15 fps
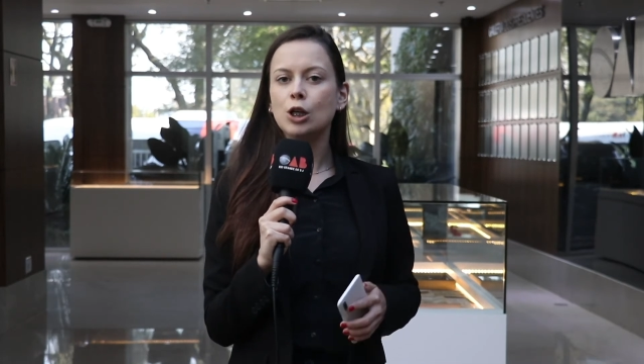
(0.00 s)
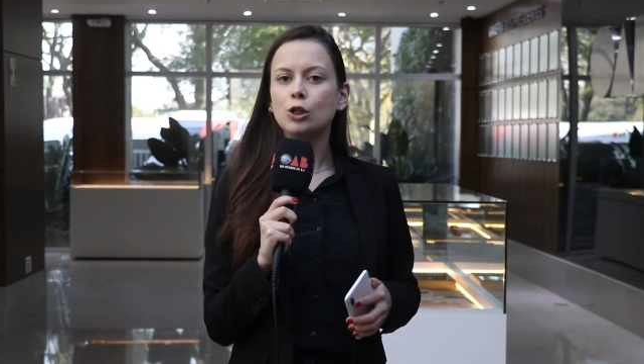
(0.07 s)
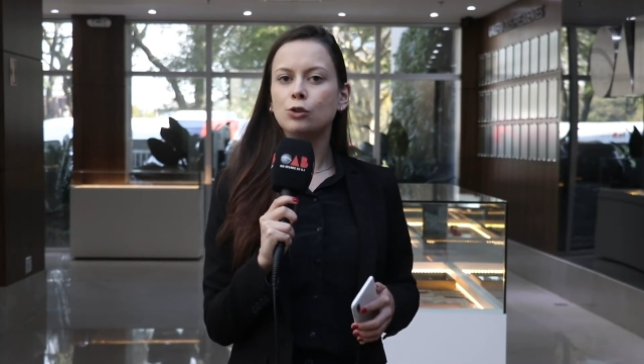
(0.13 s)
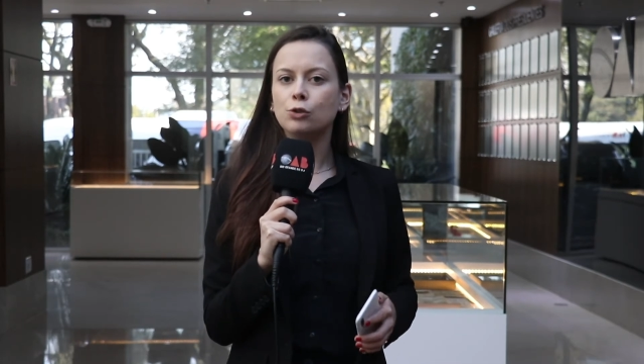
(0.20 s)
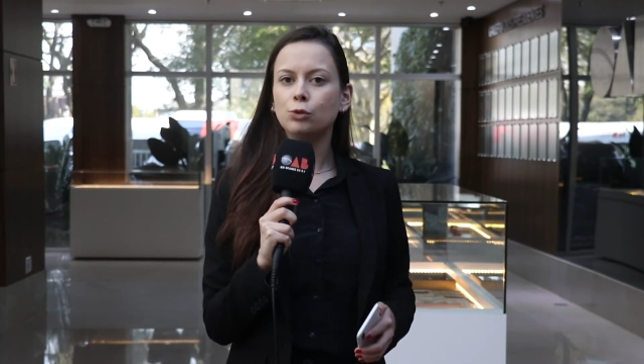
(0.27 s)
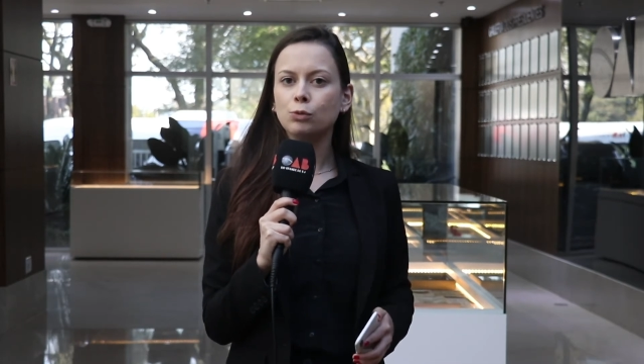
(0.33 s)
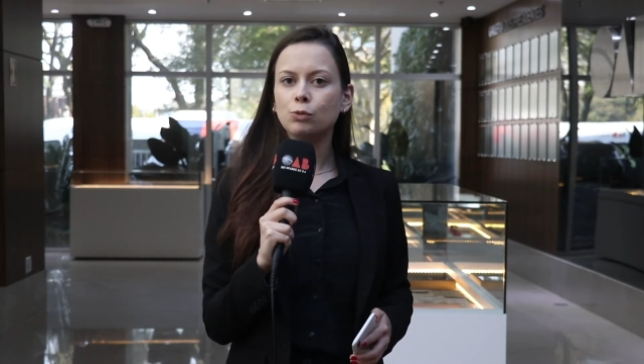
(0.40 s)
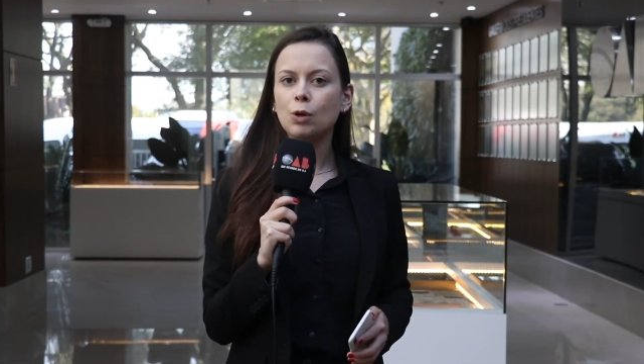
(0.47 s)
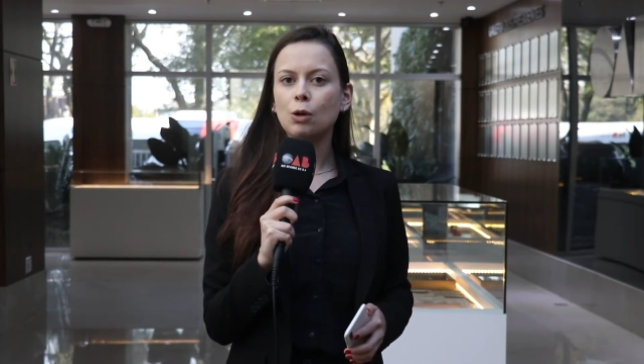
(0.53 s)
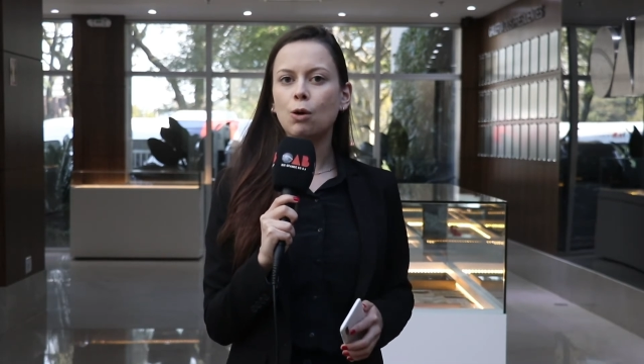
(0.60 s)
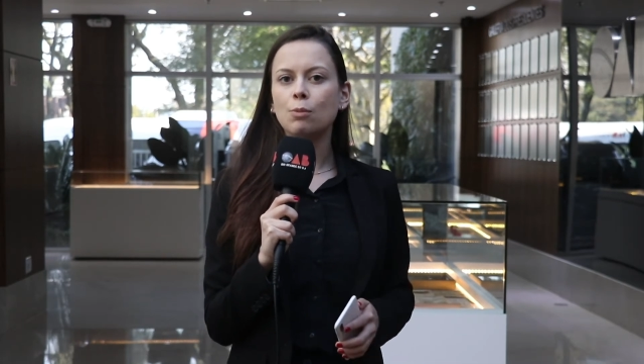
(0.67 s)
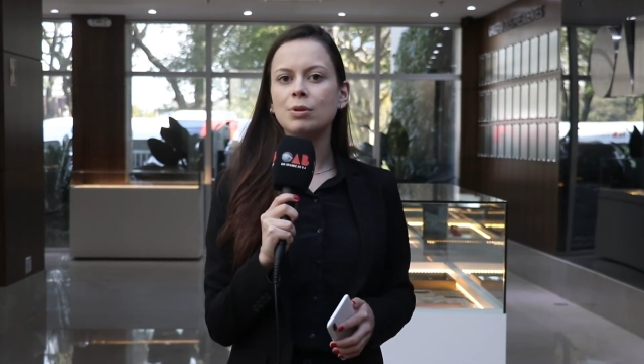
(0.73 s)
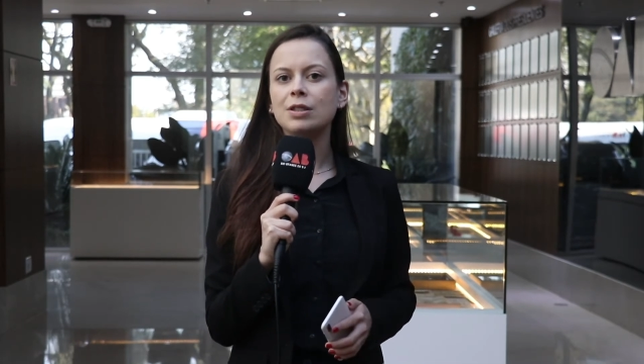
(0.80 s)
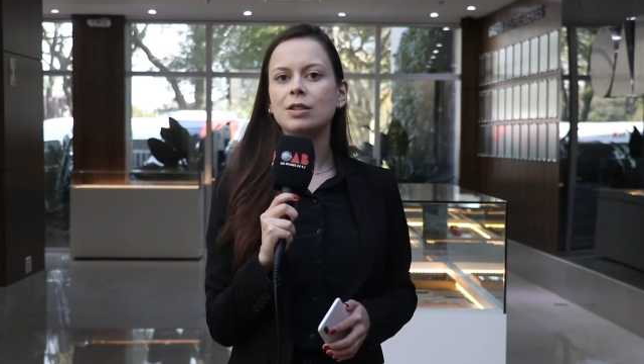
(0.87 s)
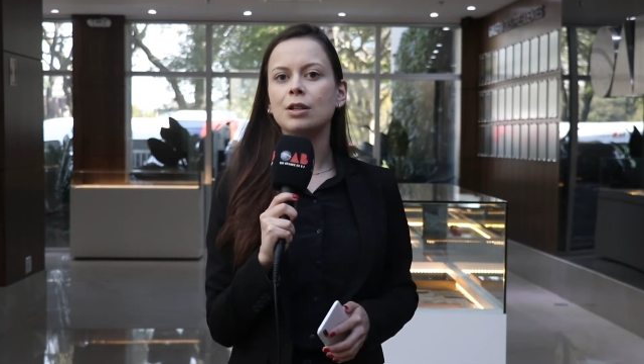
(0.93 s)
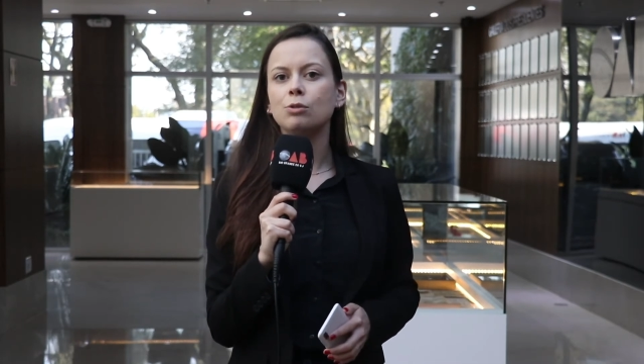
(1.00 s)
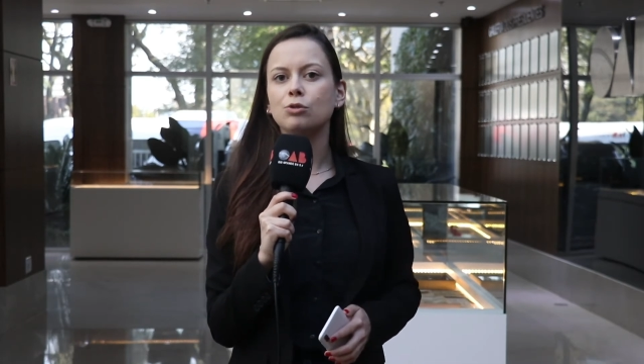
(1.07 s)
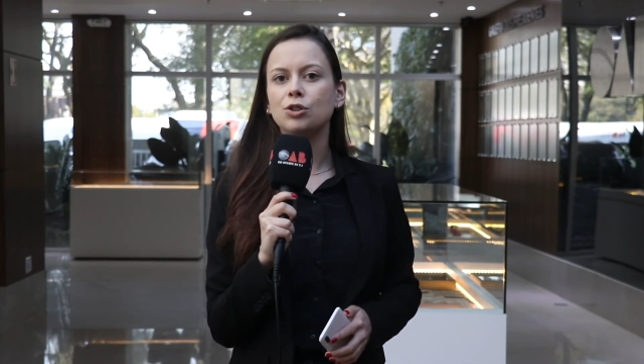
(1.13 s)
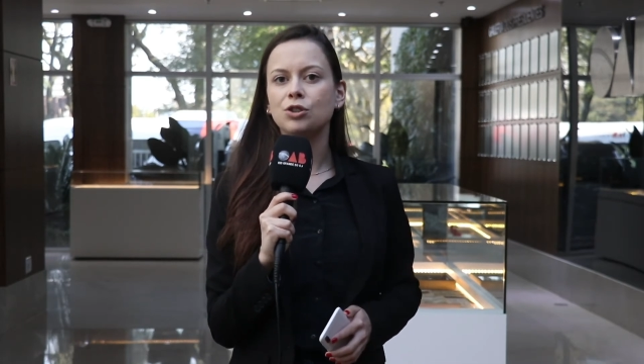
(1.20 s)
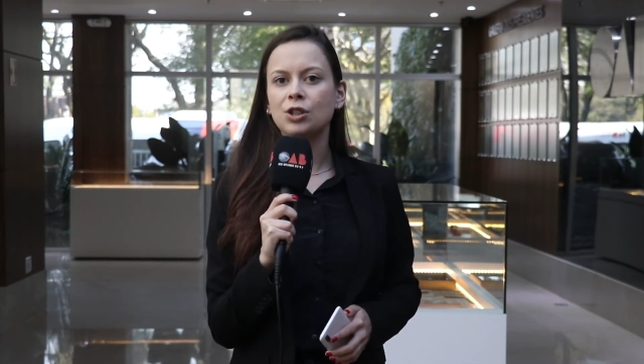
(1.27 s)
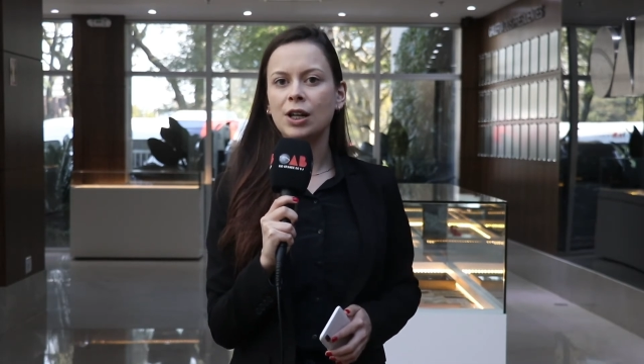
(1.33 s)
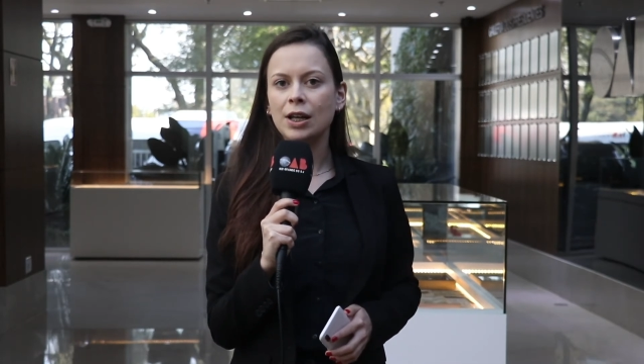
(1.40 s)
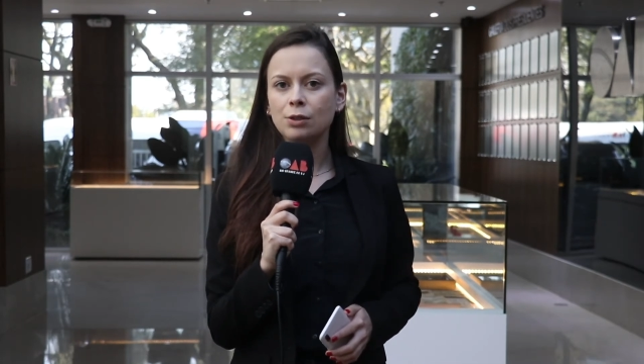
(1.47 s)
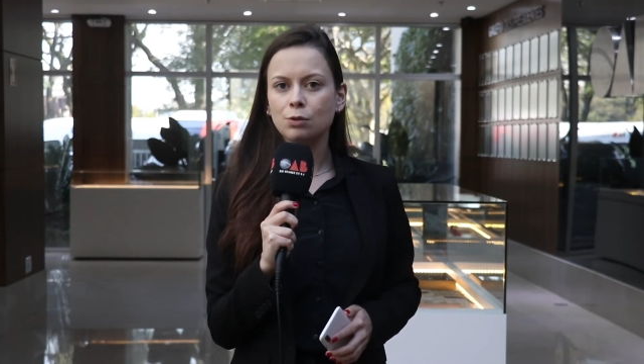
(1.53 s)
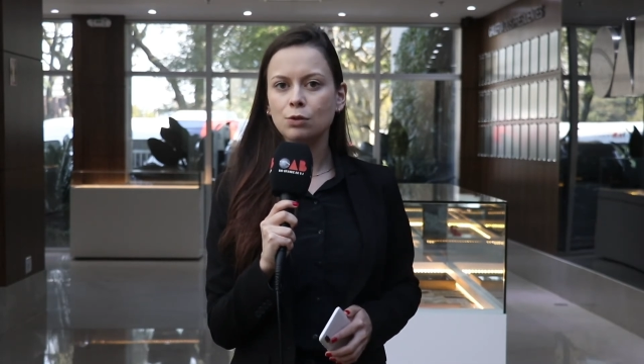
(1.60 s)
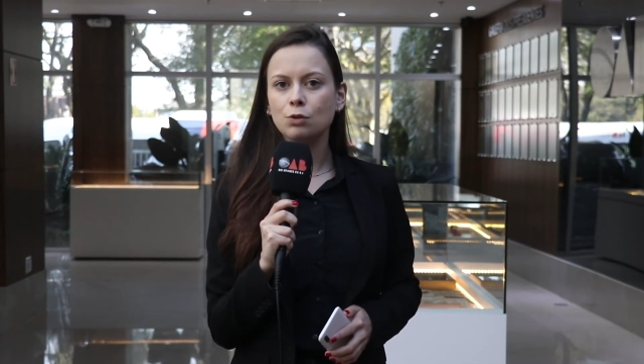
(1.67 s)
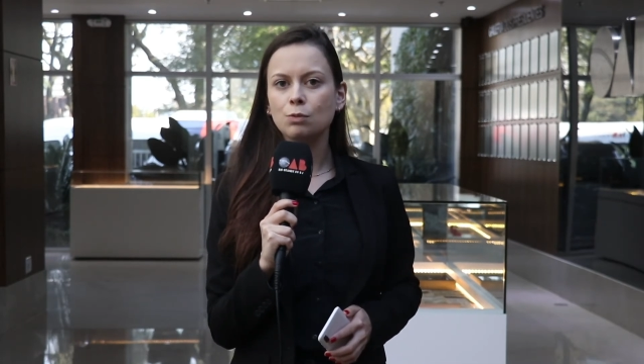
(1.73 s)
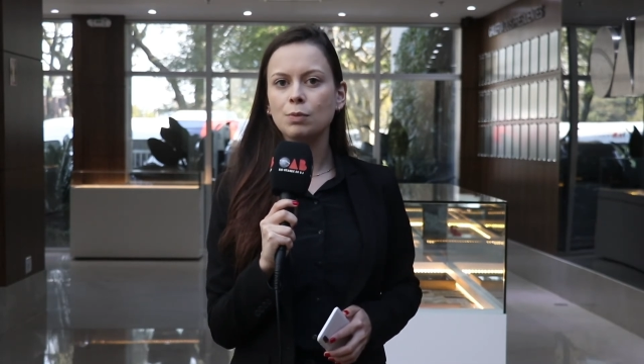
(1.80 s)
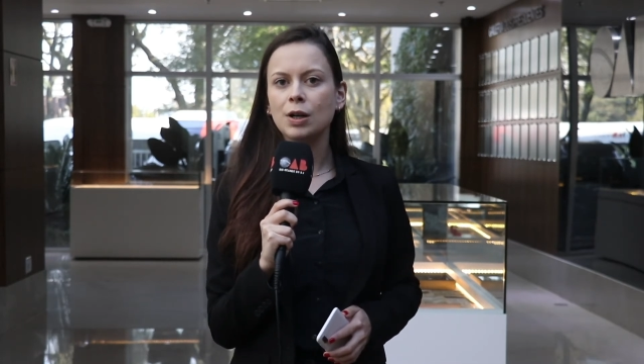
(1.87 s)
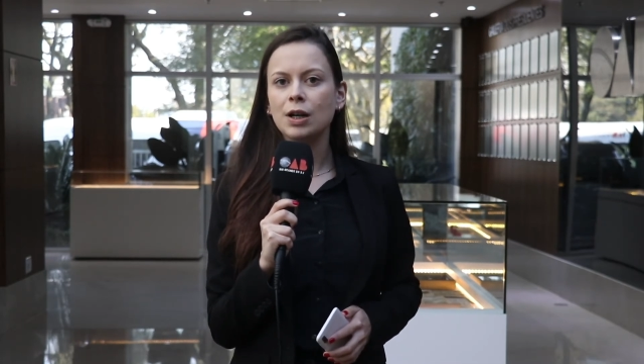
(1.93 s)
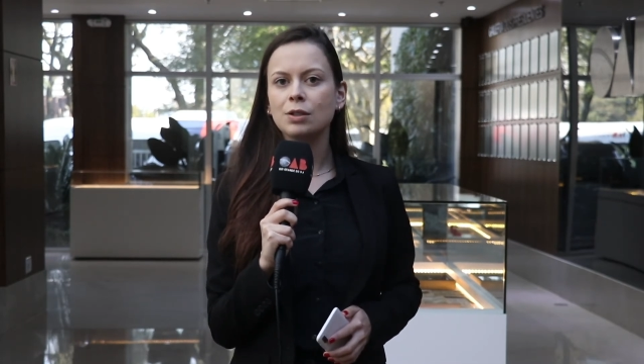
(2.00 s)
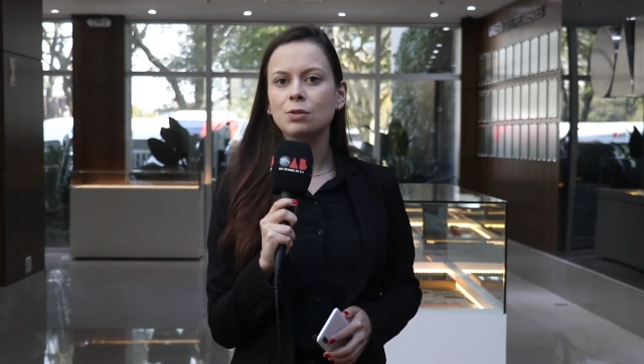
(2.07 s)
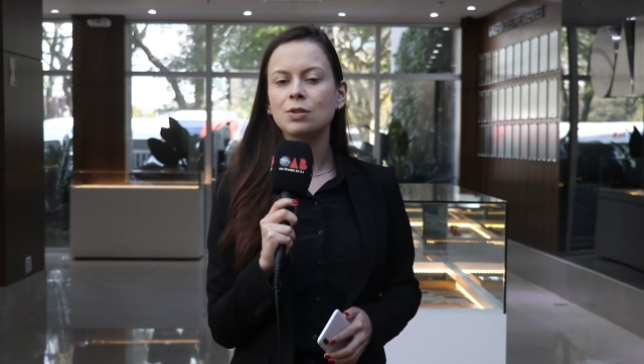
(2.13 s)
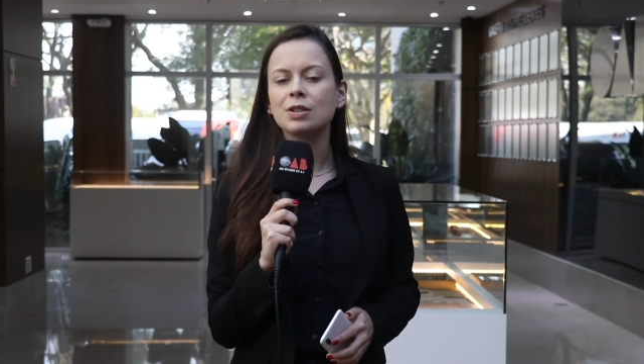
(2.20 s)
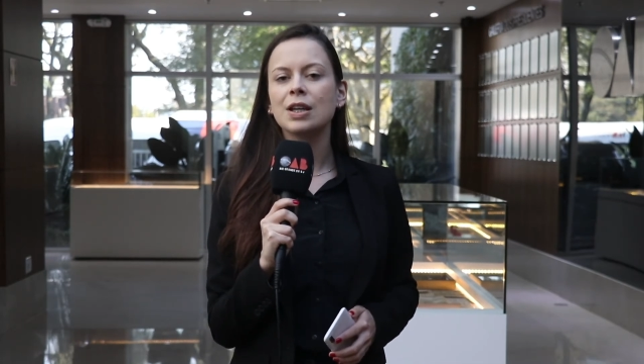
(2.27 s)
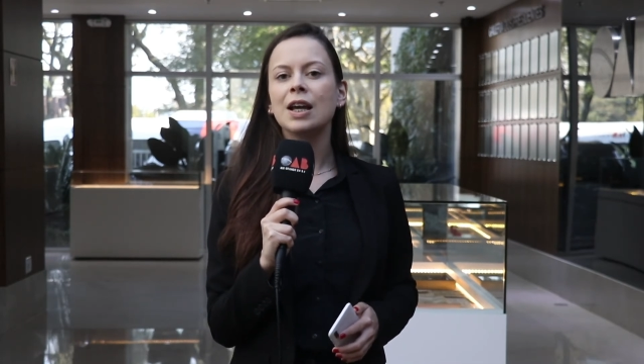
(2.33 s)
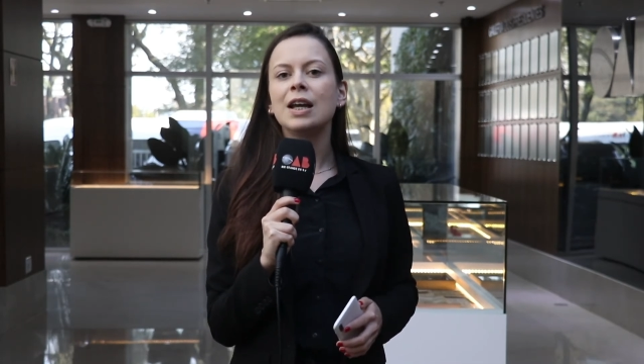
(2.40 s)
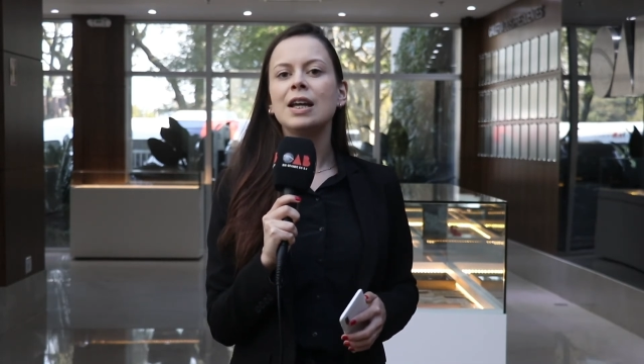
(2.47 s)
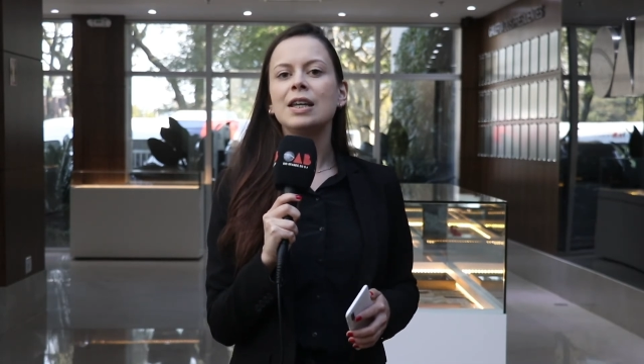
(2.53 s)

junto à Comissão de Direitos Humanos